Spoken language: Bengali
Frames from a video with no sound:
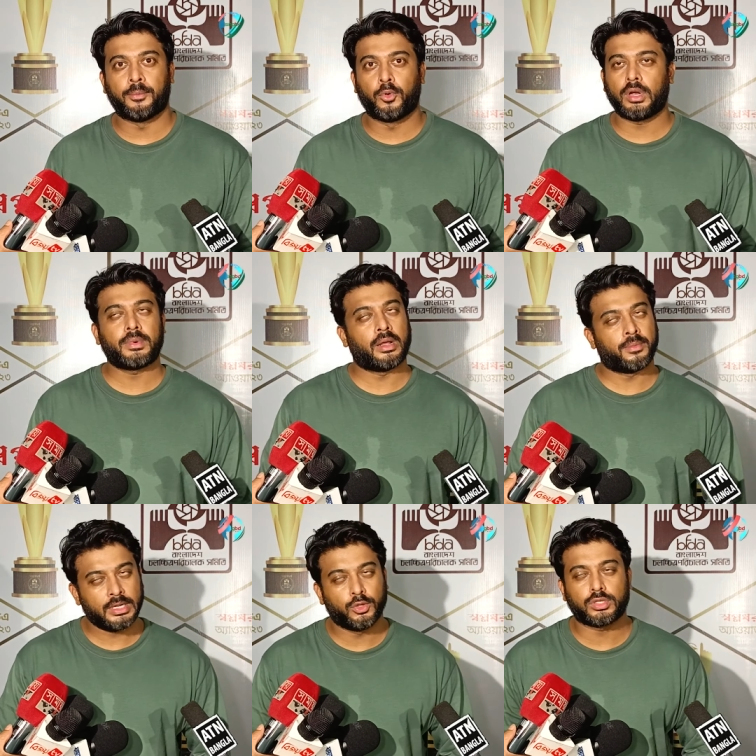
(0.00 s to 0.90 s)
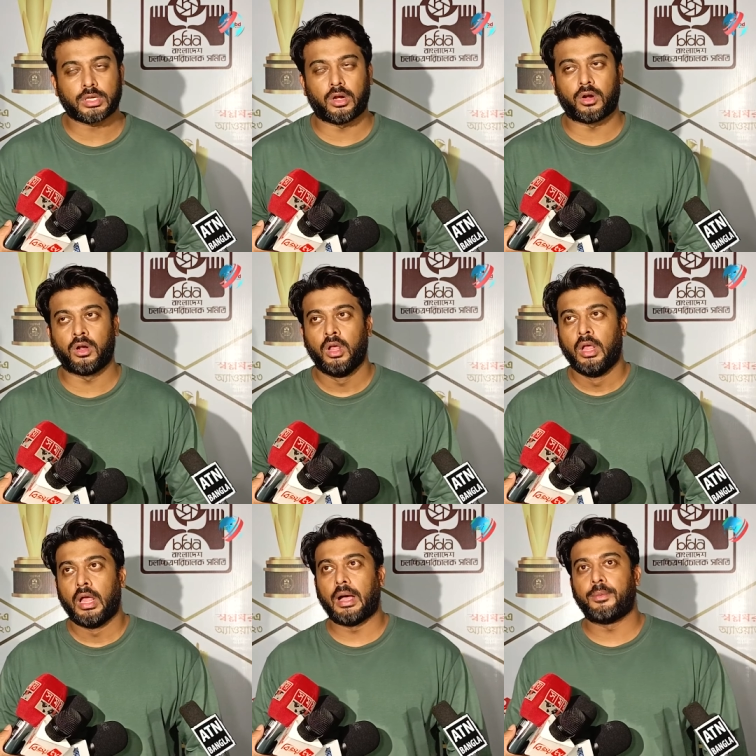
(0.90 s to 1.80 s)
বললাম না আমারই দোষ কারণ
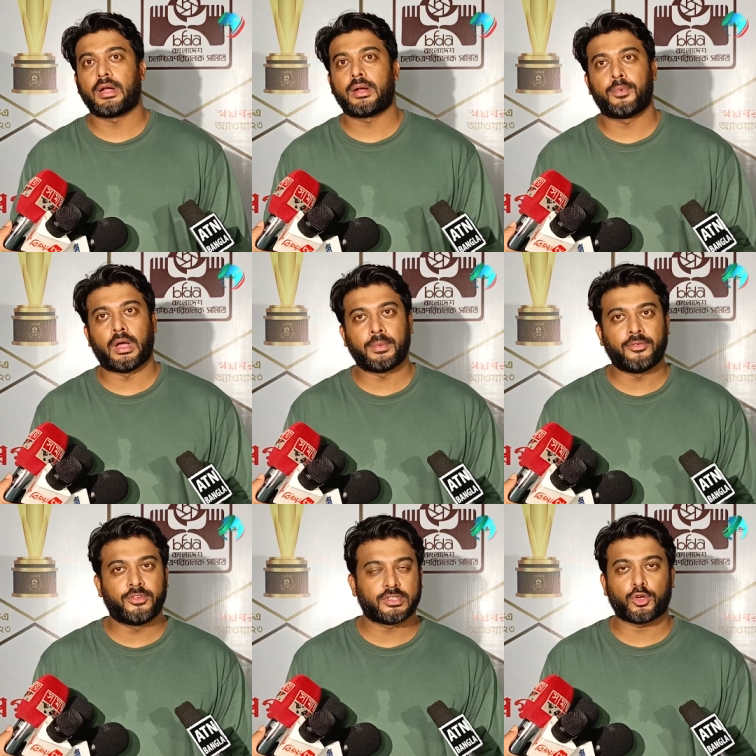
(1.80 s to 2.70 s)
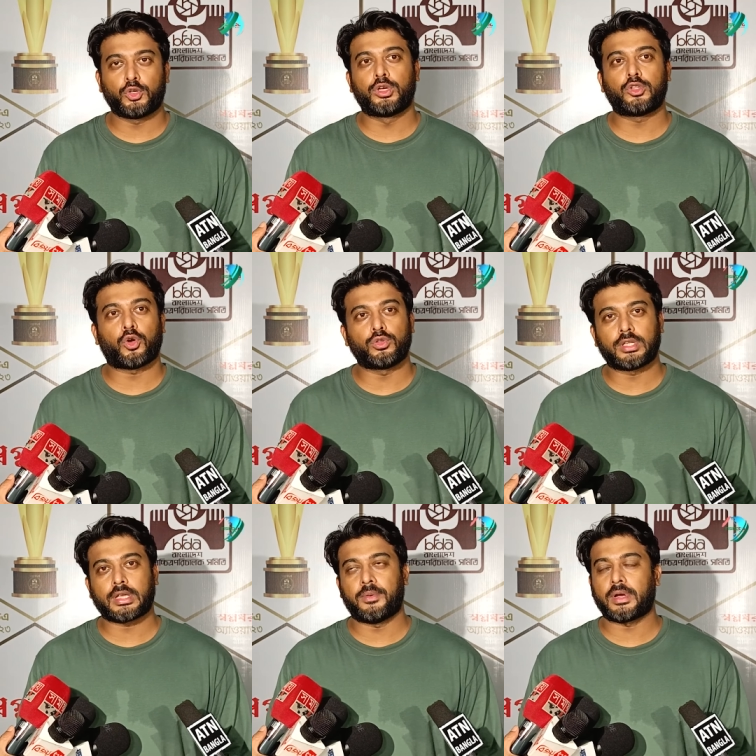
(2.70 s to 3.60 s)
আমার আমি ইউটিউবে যখন ঢুকি তখন
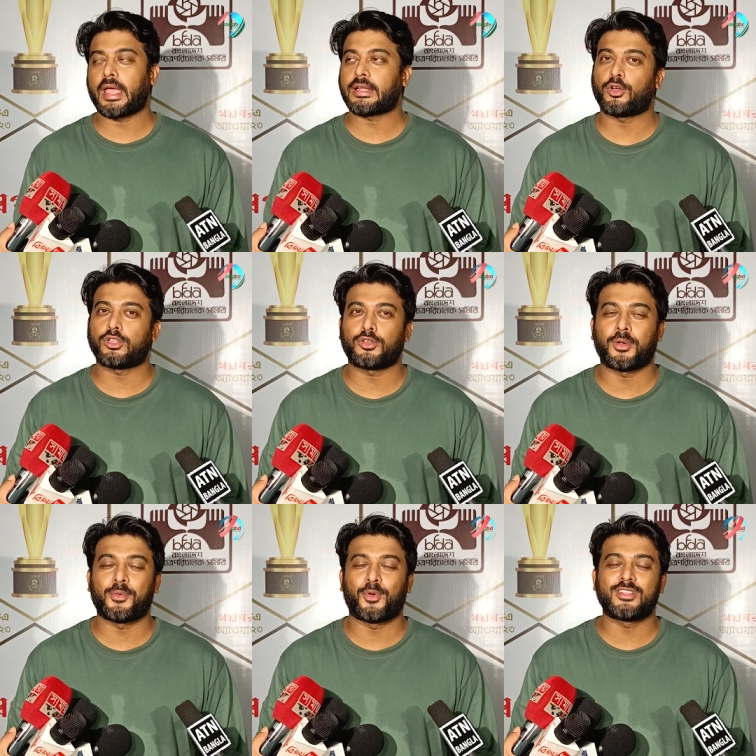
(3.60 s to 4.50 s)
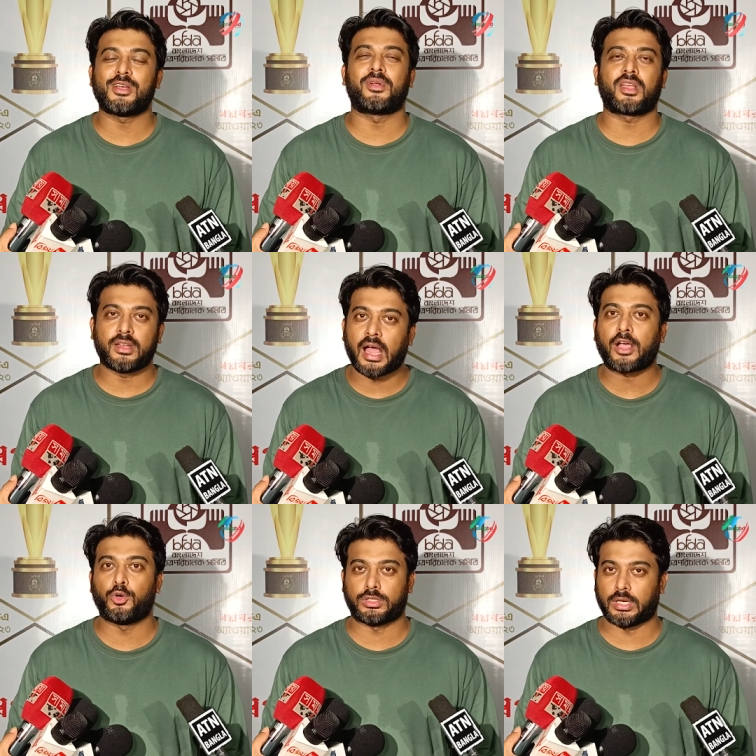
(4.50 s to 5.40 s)
থেকে আমাকে একটা কথা সবাই বলে যে আমার নাকি না
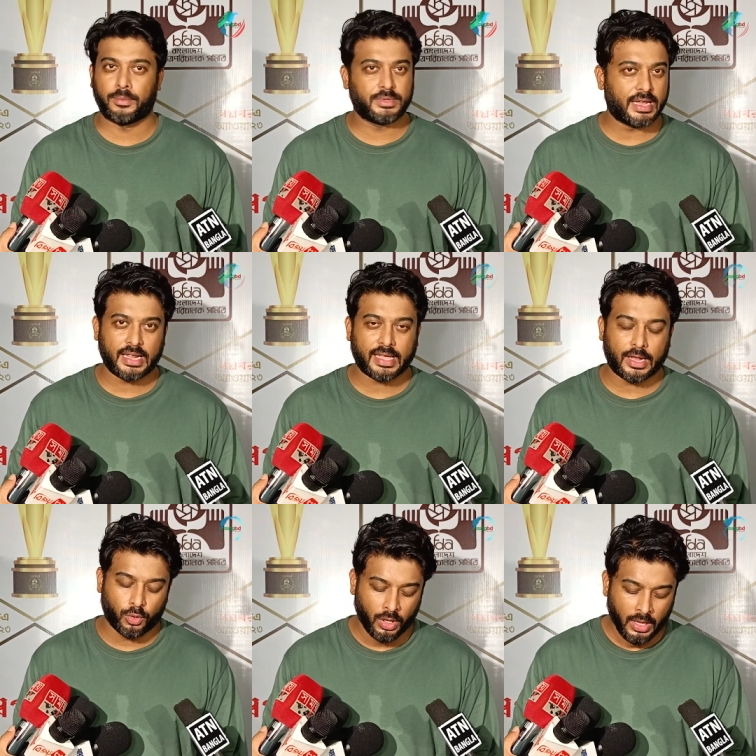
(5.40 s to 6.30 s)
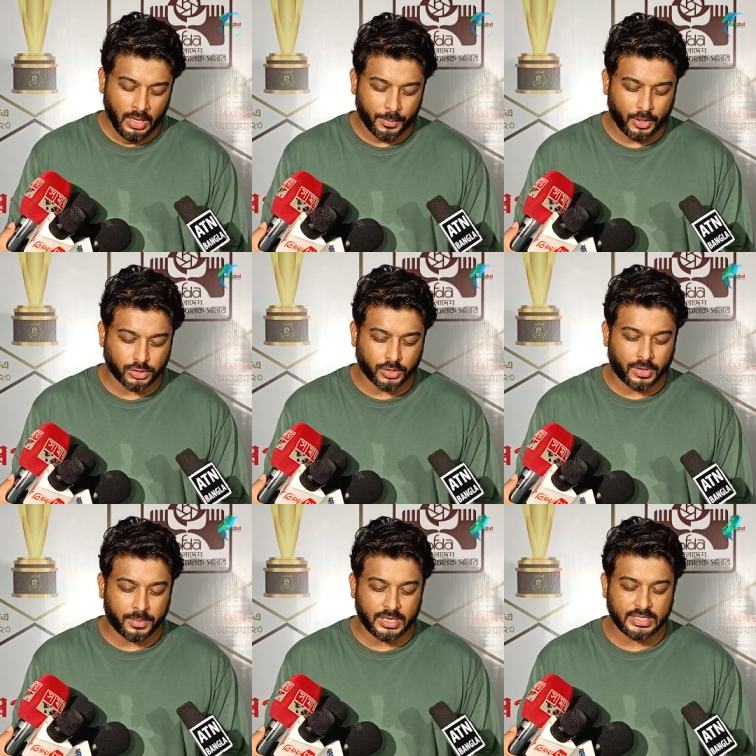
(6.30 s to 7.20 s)
খোঁচা আমি জানি না কেন বিকজ অফ
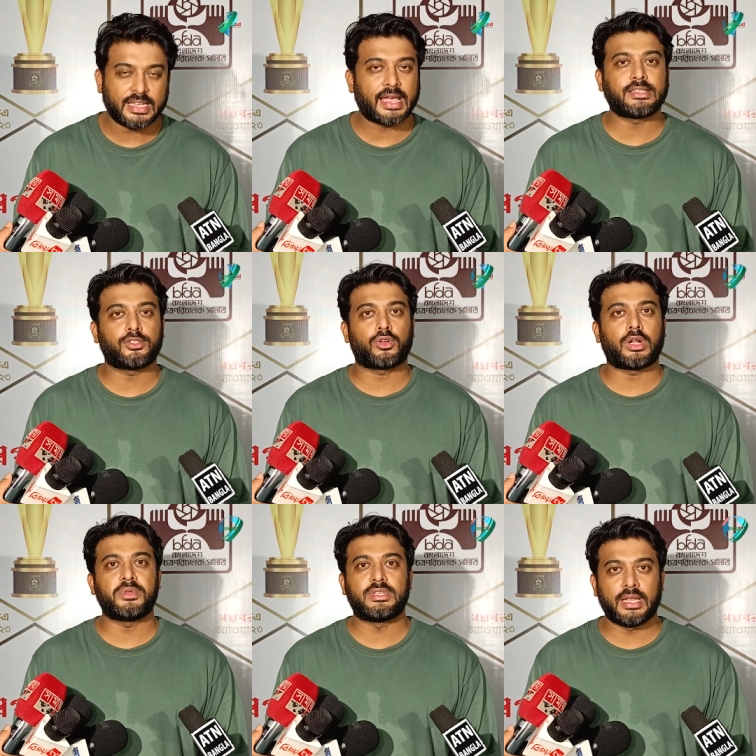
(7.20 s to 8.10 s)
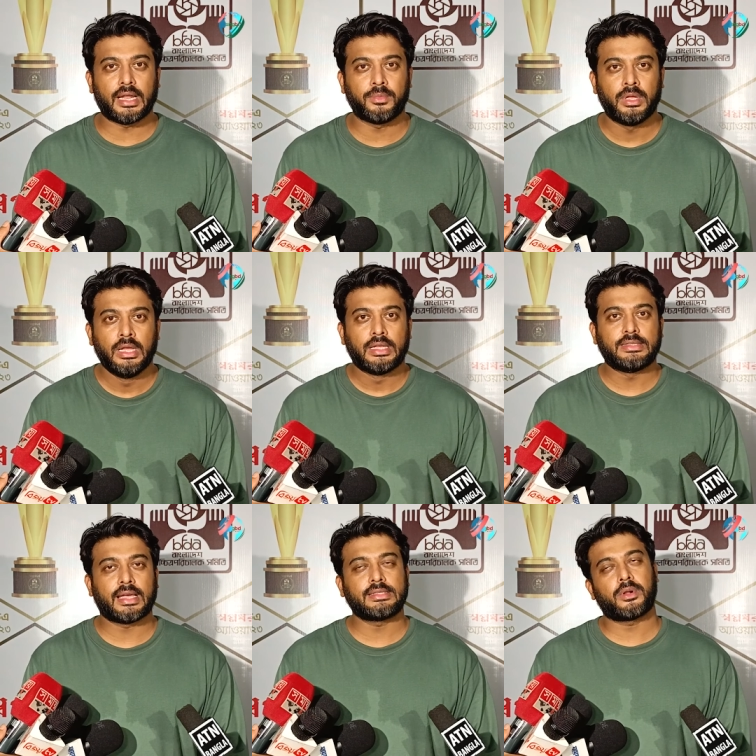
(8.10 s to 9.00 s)
আমার জ্যাজে যখন আমি ছিলাম
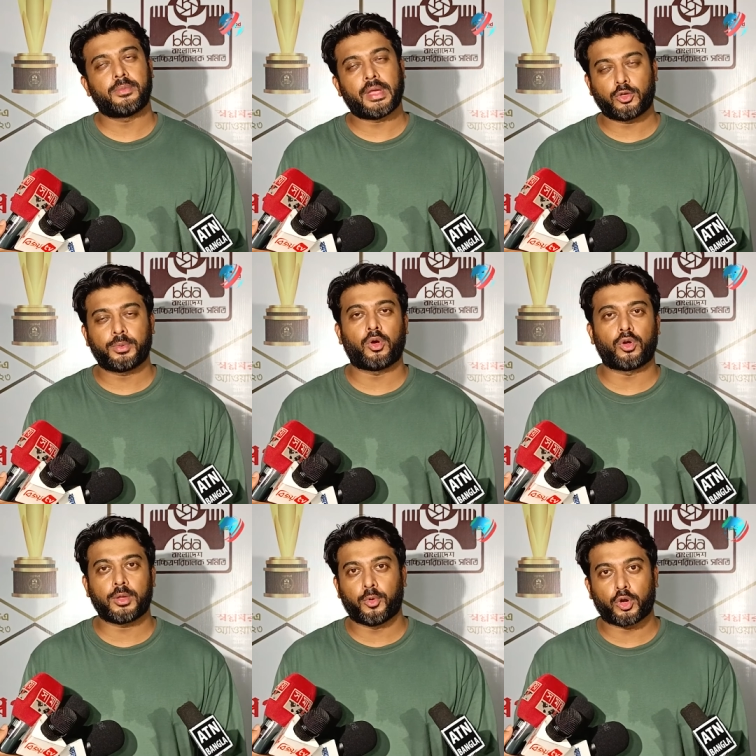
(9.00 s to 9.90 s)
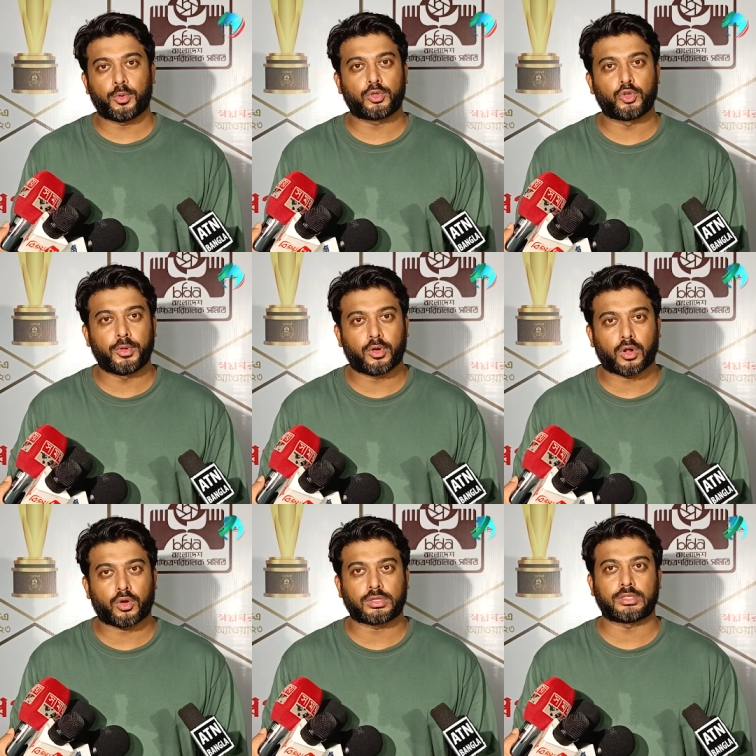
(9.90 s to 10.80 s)
জ্যাজে আমার ব্যাক টু ব্যাক অনেক বড় বড় ছবি
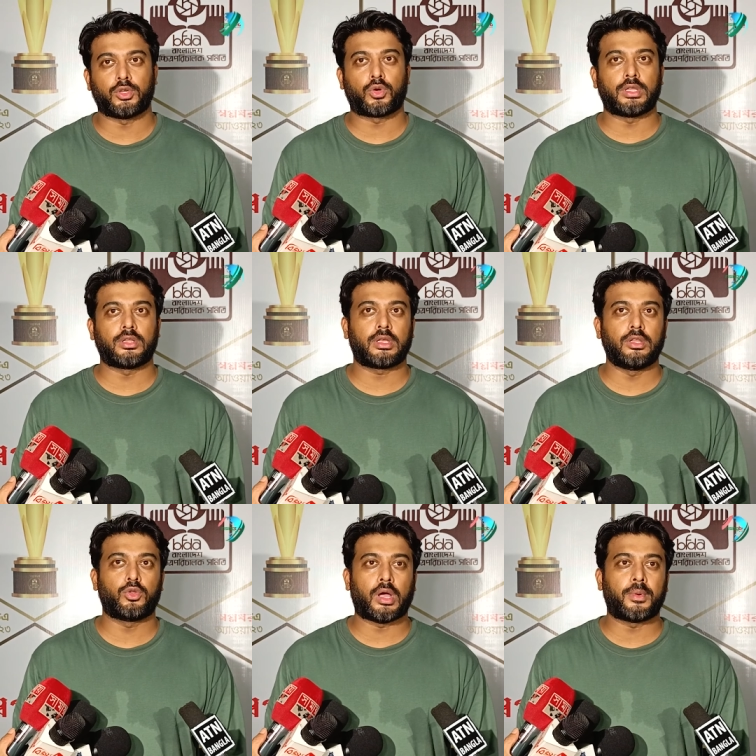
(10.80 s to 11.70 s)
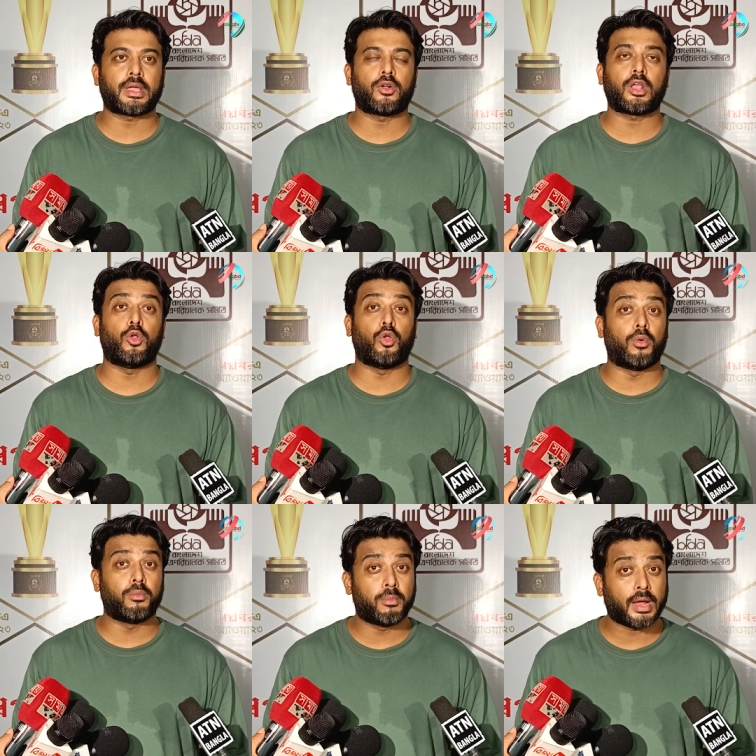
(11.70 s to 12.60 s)
করার কথা ছিল কারণ কিন্তু আমাকে অনেক
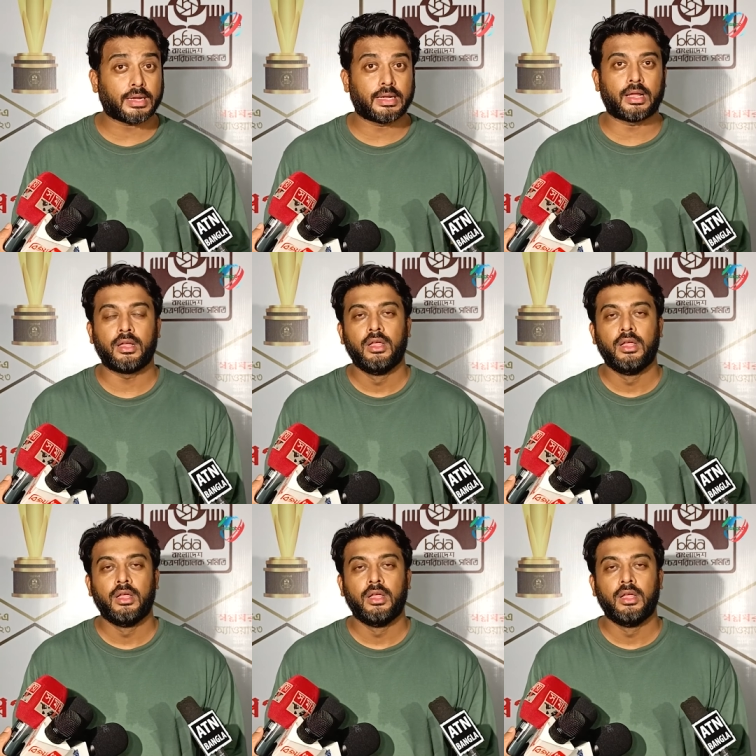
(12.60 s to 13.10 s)
লম্বা একটা